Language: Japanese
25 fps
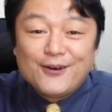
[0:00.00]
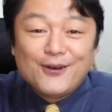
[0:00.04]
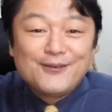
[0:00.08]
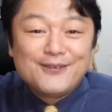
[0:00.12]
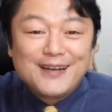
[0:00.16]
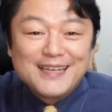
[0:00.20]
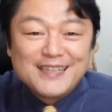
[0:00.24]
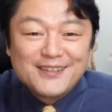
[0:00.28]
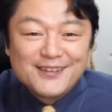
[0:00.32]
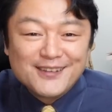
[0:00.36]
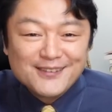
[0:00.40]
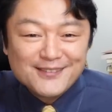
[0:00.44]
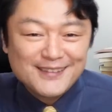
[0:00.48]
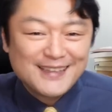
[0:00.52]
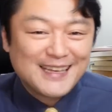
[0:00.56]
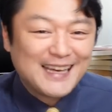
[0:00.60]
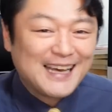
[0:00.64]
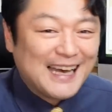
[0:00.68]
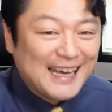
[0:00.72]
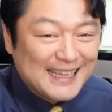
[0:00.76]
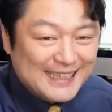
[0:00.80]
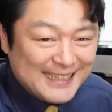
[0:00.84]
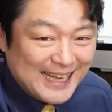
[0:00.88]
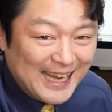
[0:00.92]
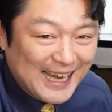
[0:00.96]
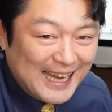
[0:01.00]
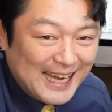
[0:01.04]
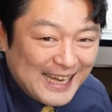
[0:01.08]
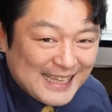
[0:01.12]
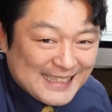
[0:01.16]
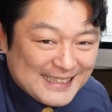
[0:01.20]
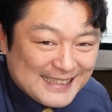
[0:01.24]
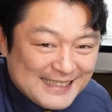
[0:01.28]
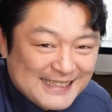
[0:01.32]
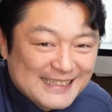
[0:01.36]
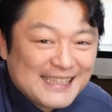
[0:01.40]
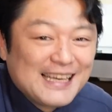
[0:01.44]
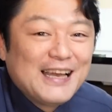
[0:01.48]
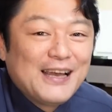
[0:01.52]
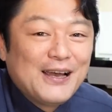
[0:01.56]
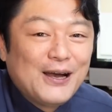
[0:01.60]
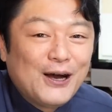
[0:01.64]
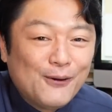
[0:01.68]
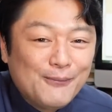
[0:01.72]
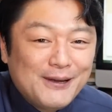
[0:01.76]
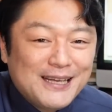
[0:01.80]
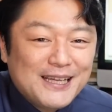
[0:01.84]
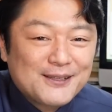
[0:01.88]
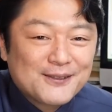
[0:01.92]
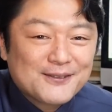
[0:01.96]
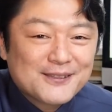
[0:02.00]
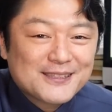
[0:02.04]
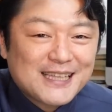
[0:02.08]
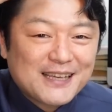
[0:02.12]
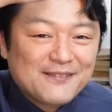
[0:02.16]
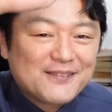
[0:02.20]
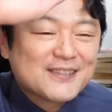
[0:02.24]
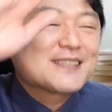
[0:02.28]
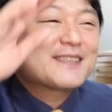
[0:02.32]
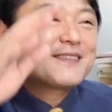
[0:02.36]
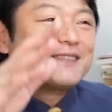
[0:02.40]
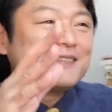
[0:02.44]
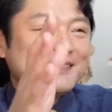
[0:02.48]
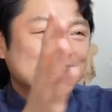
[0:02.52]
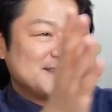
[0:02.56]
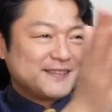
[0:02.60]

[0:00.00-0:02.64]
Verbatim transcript: お祝いのハイタッチ。おめでとうございます。